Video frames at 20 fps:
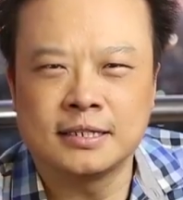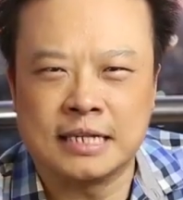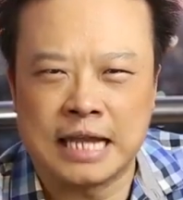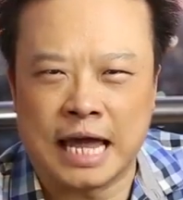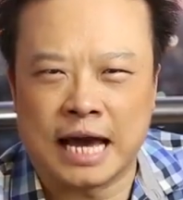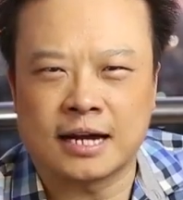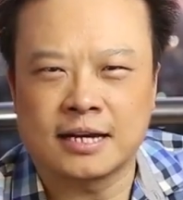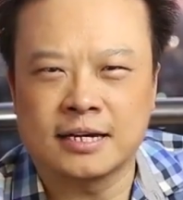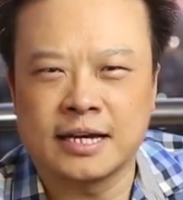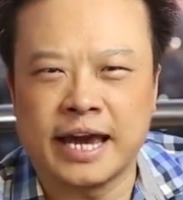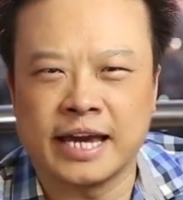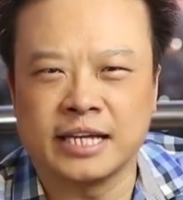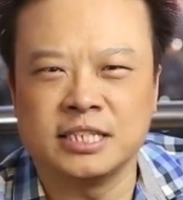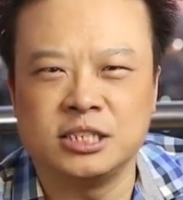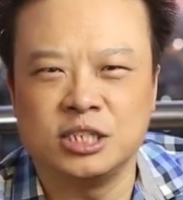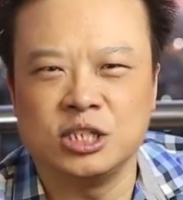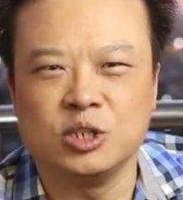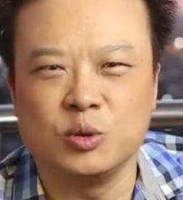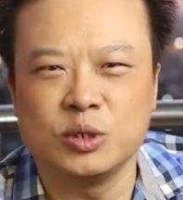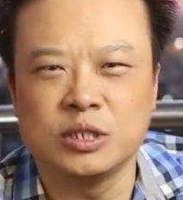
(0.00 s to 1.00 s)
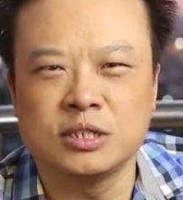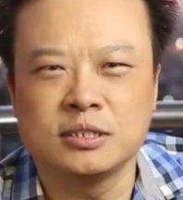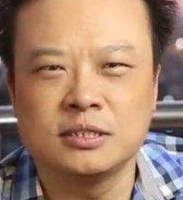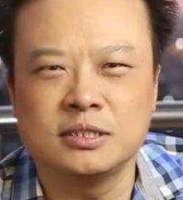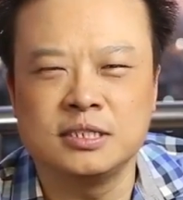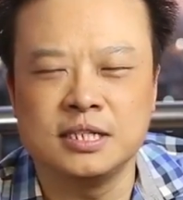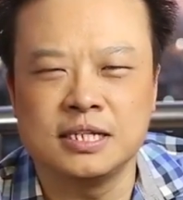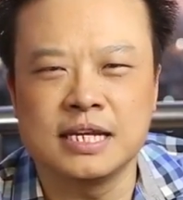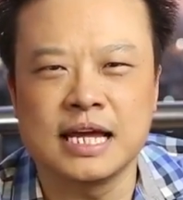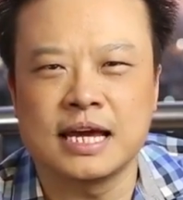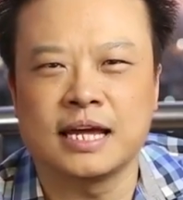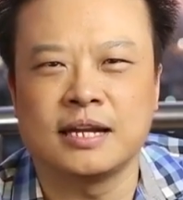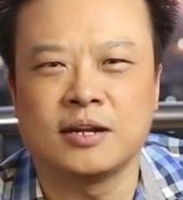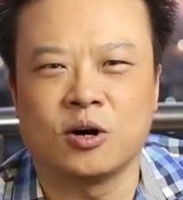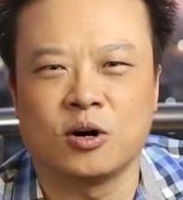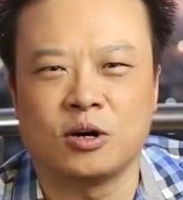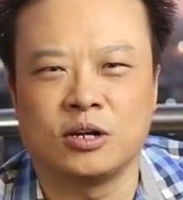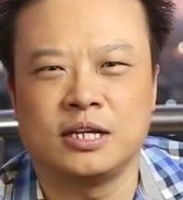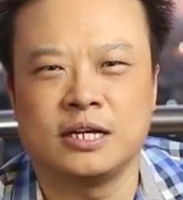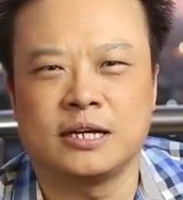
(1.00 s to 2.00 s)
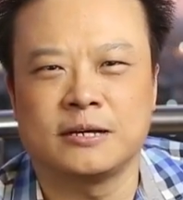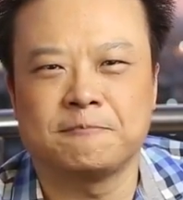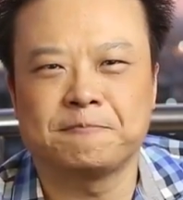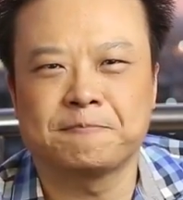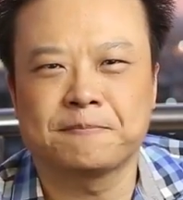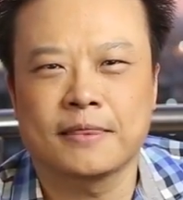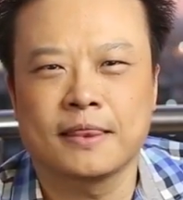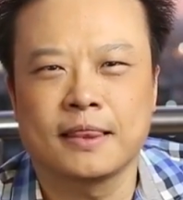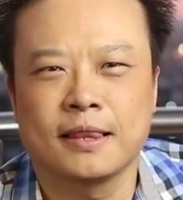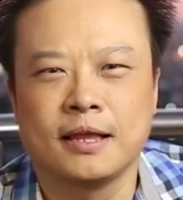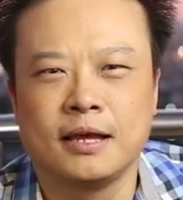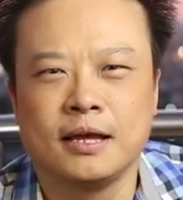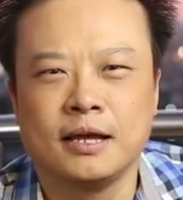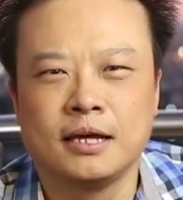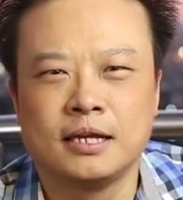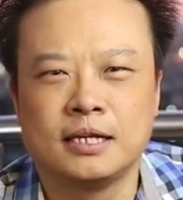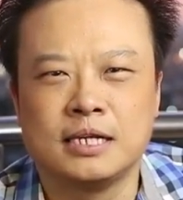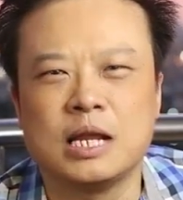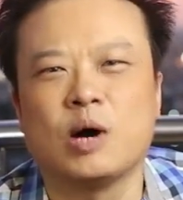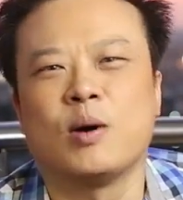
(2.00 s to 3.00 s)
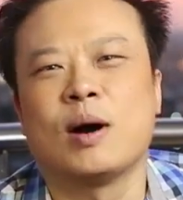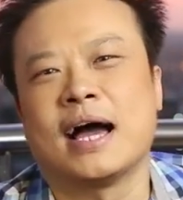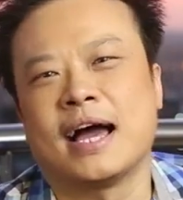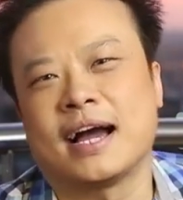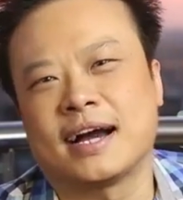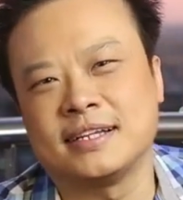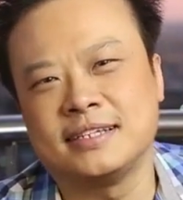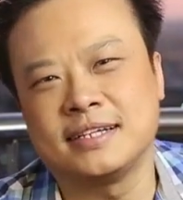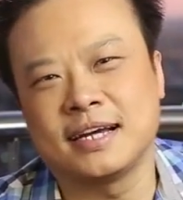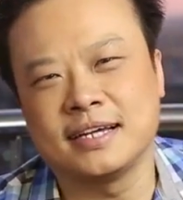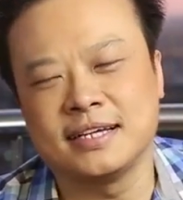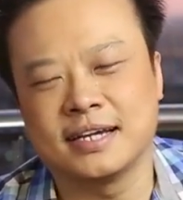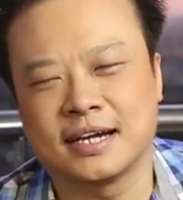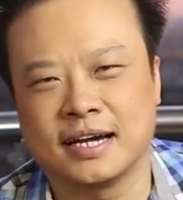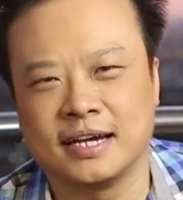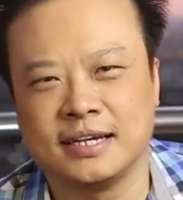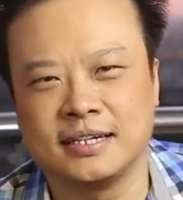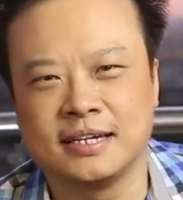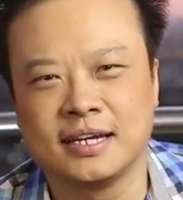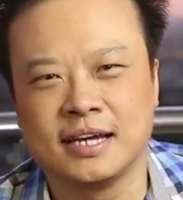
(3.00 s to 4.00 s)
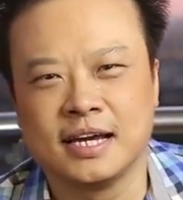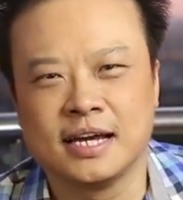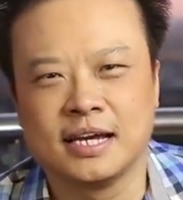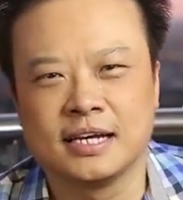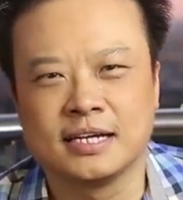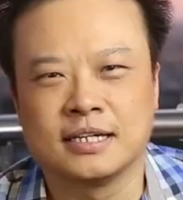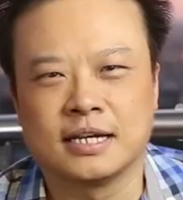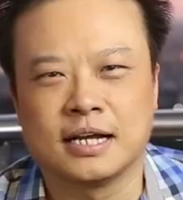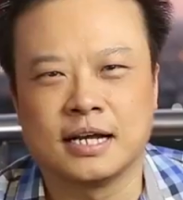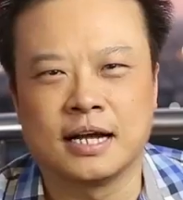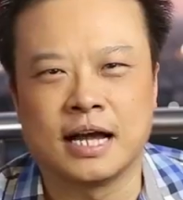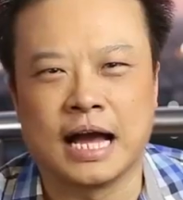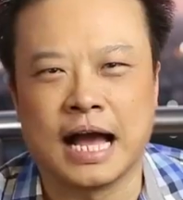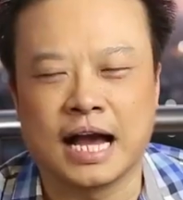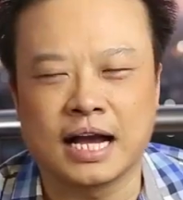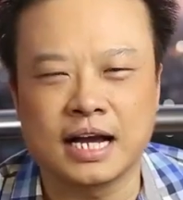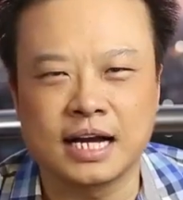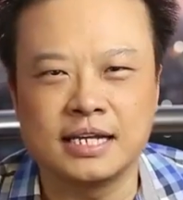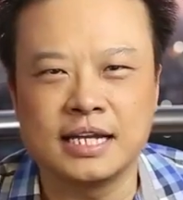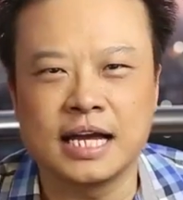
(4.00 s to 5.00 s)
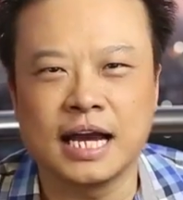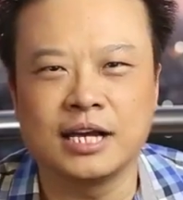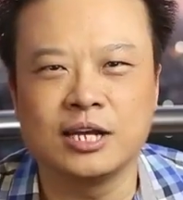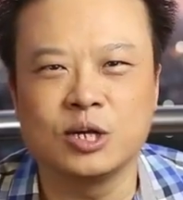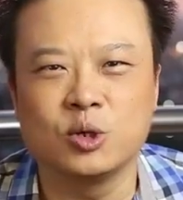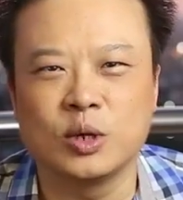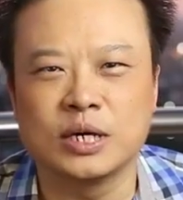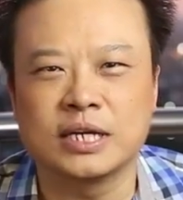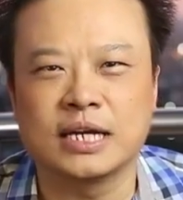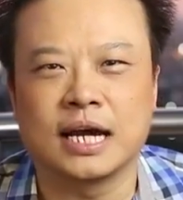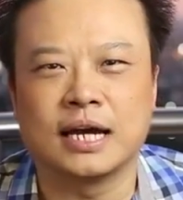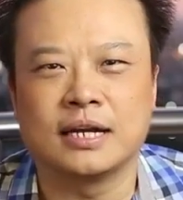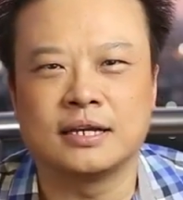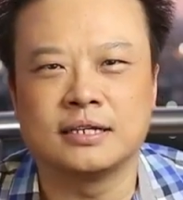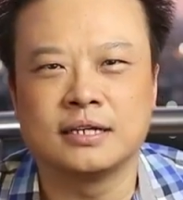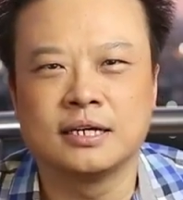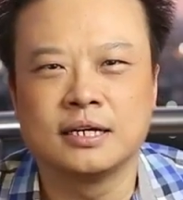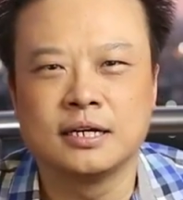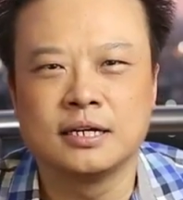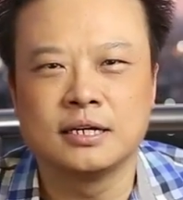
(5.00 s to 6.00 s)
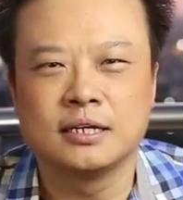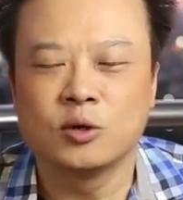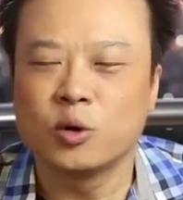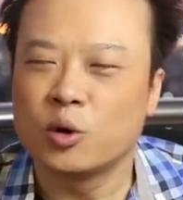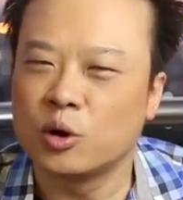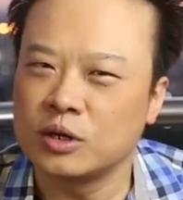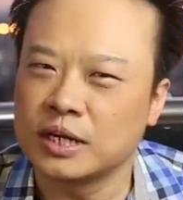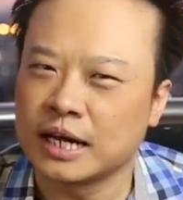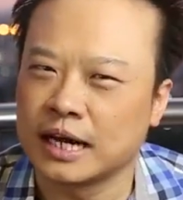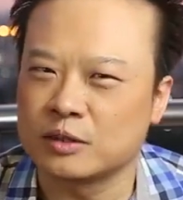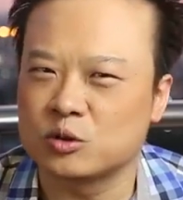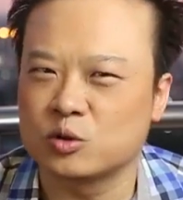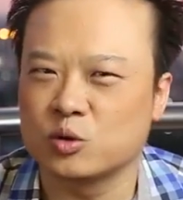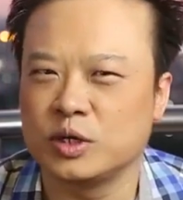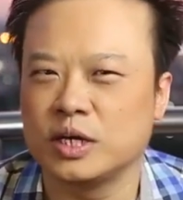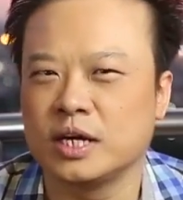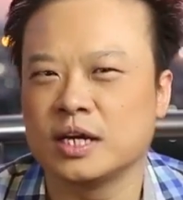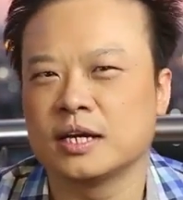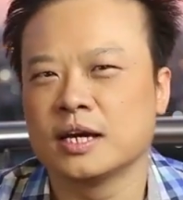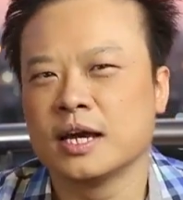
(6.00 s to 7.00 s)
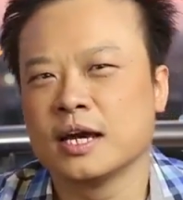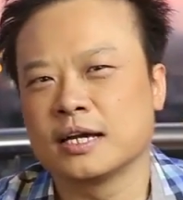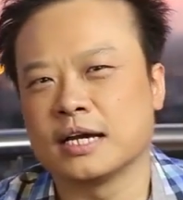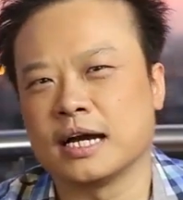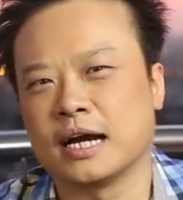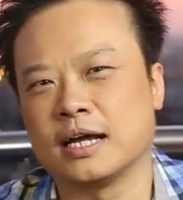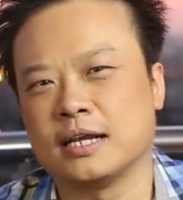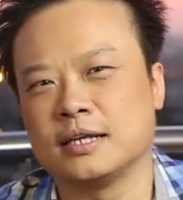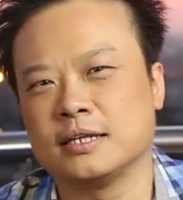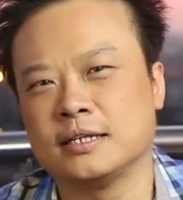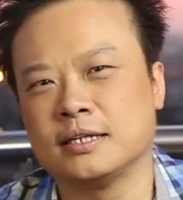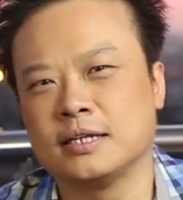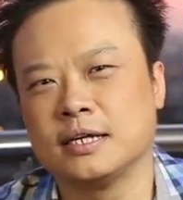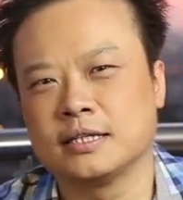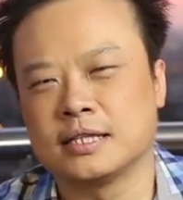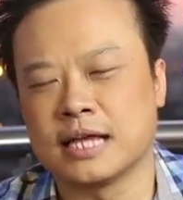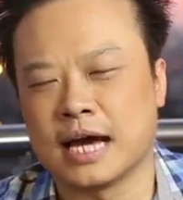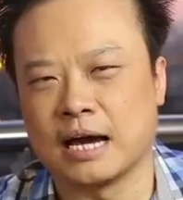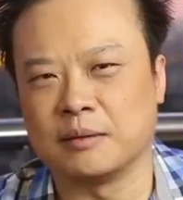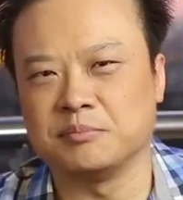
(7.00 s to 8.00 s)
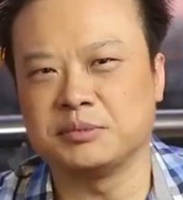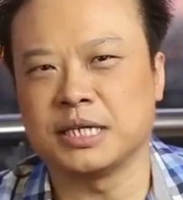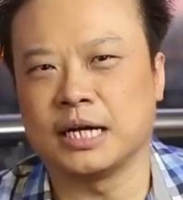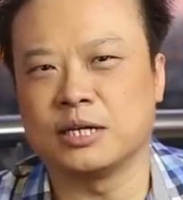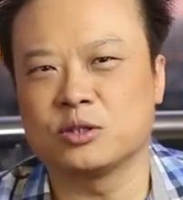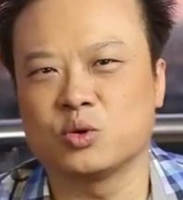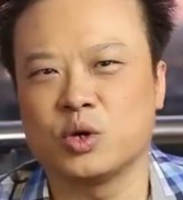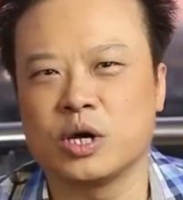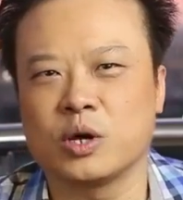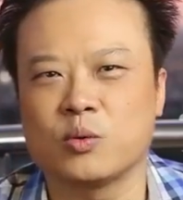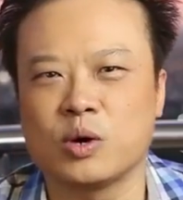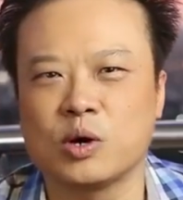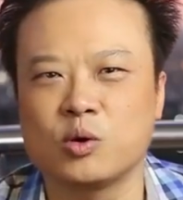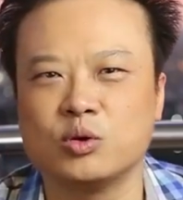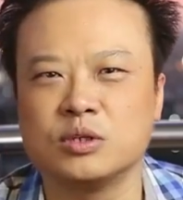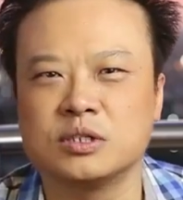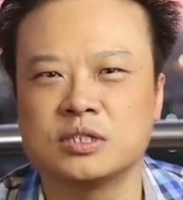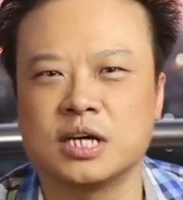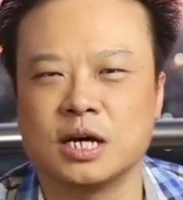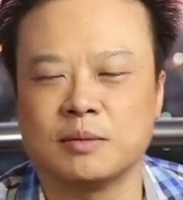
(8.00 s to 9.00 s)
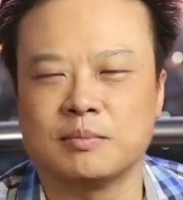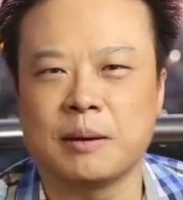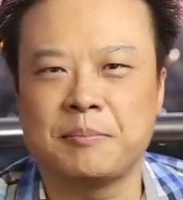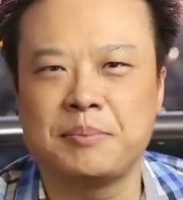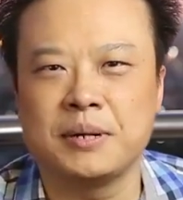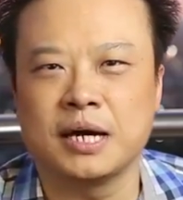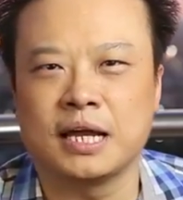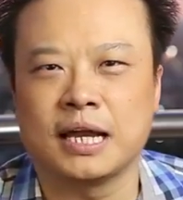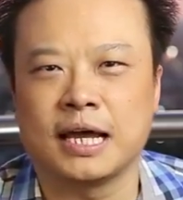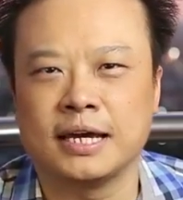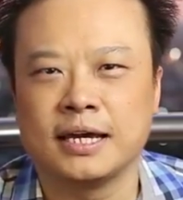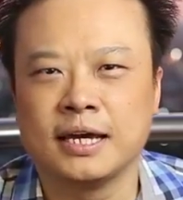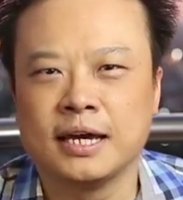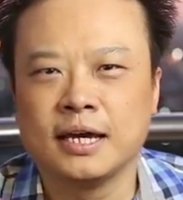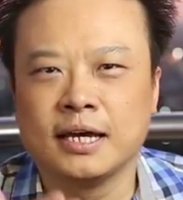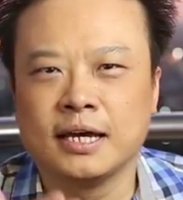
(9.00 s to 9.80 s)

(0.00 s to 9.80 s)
หลักแห่งชีวิตที่แน่นอนเนี่ยเราหากันได้ยังไงหากันได้ด้วยการค้นหาตัวเองการถามใจตัวเองว่าคุณเกิดมาเพื่ออะไร